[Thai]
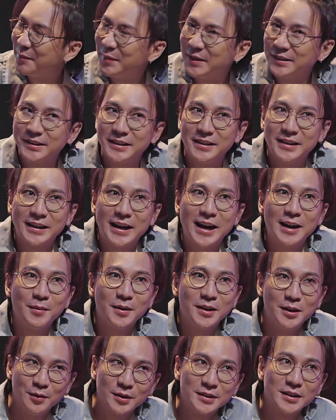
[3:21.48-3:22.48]
นนี้เป็นซีนที่คาด
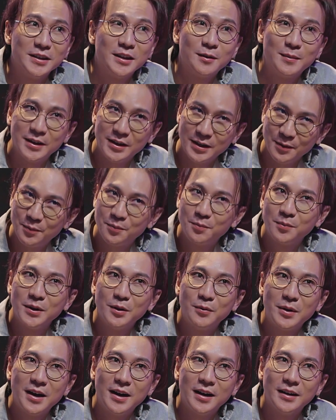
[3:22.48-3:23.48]
ไม่ถึงว่าจะเลือกมาที่
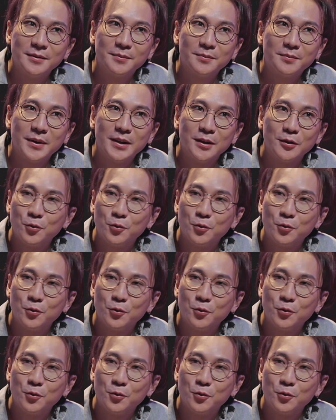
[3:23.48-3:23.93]
พี่ว่าเป็